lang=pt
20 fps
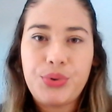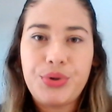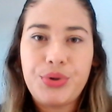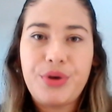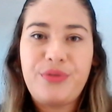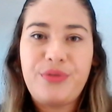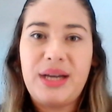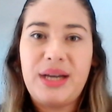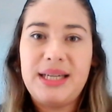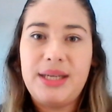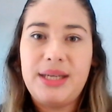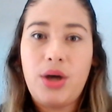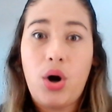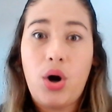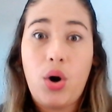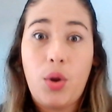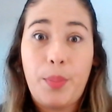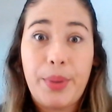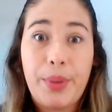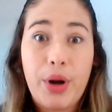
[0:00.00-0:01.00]
onde eu falei,
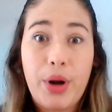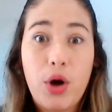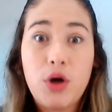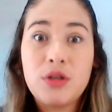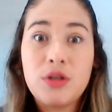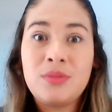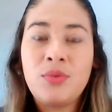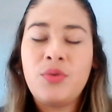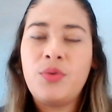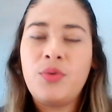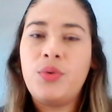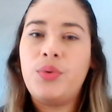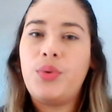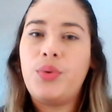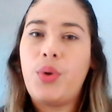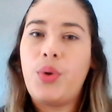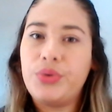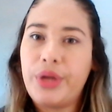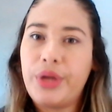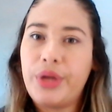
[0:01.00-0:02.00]
ó, o próximo
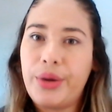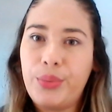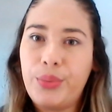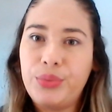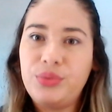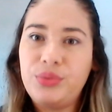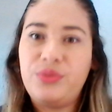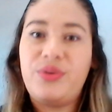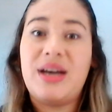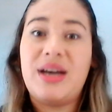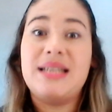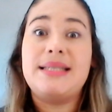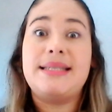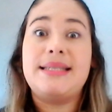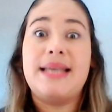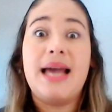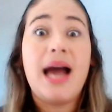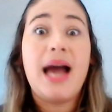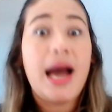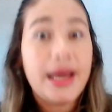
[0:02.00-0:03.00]
conteúdo vai
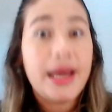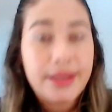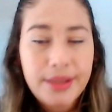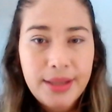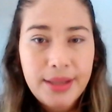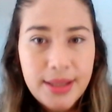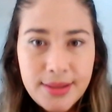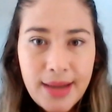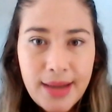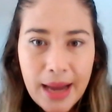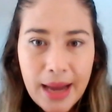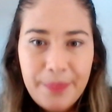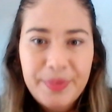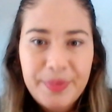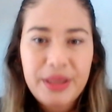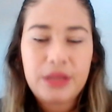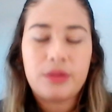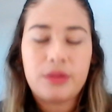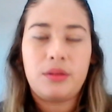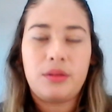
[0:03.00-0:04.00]
ser ainda desse
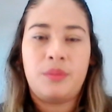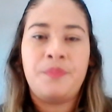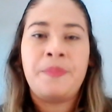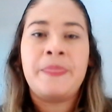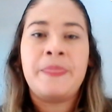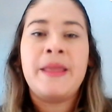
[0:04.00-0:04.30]
capítulo.